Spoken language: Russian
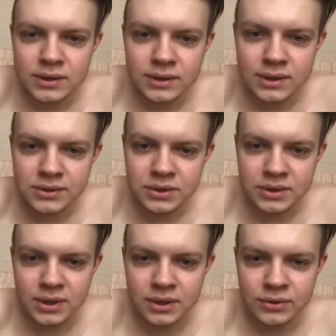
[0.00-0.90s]
Завтра,
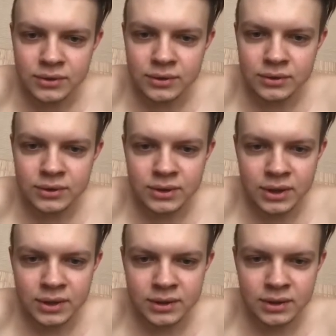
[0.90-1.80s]
скорее всего. Не
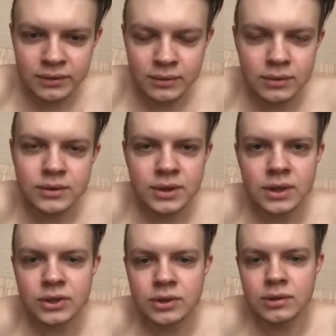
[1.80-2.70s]
стриги сильно волосы.
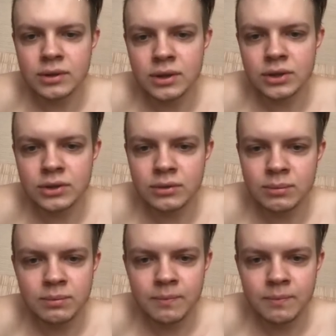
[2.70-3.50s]
Хорошо, хорошо.